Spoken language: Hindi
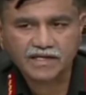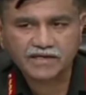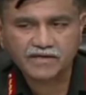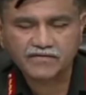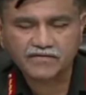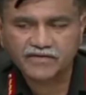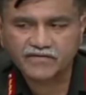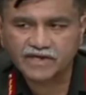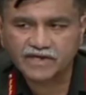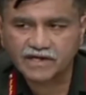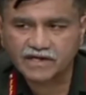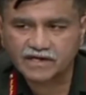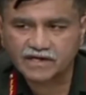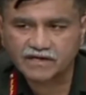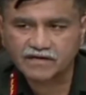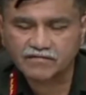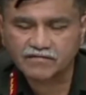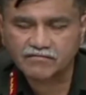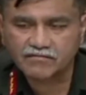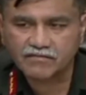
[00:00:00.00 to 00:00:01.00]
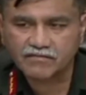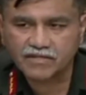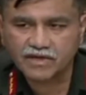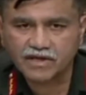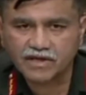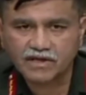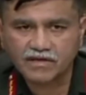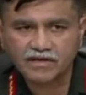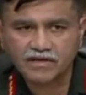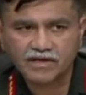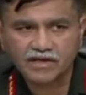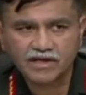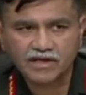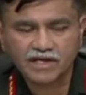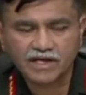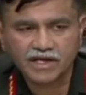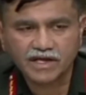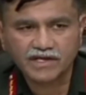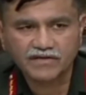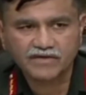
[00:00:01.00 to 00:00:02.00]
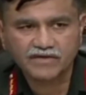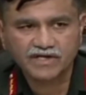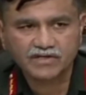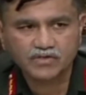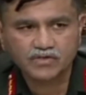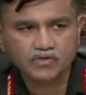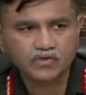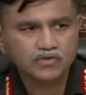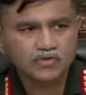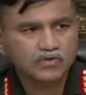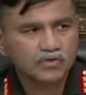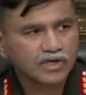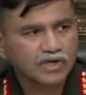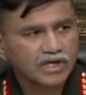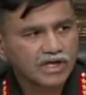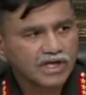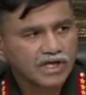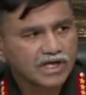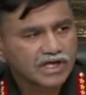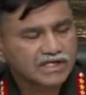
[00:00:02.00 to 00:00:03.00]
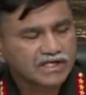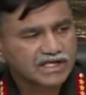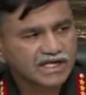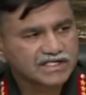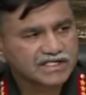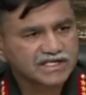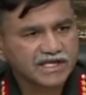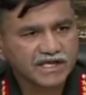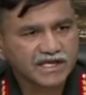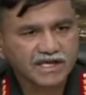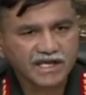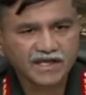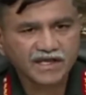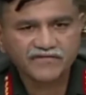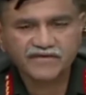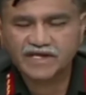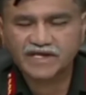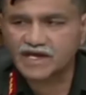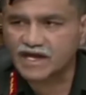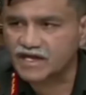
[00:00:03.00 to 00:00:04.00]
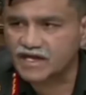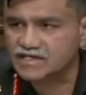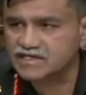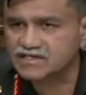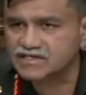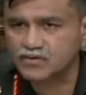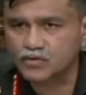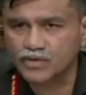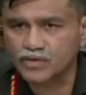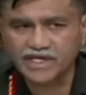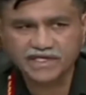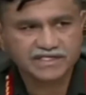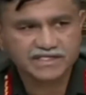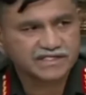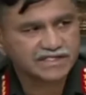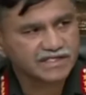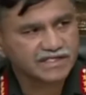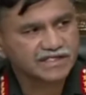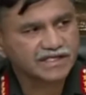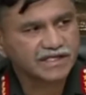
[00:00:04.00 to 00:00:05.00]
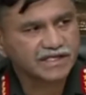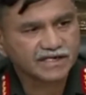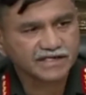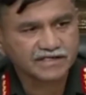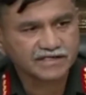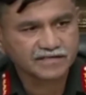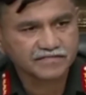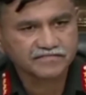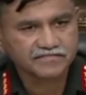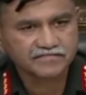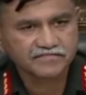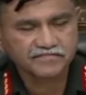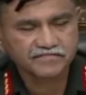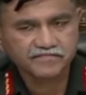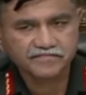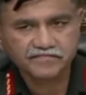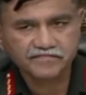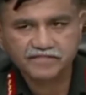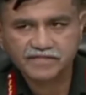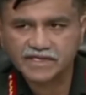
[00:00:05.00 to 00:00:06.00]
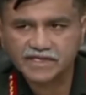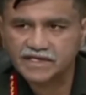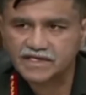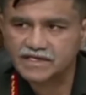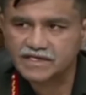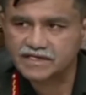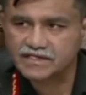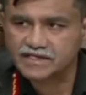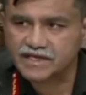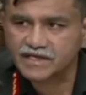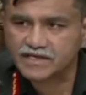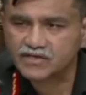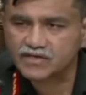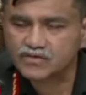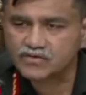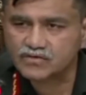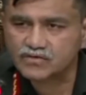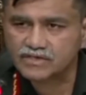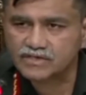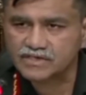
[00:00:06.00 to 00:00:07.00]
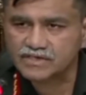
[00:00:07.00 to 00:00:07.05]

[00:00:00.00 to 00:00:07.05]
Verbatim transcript: and we will endeavor to touch every last village in the country. Thank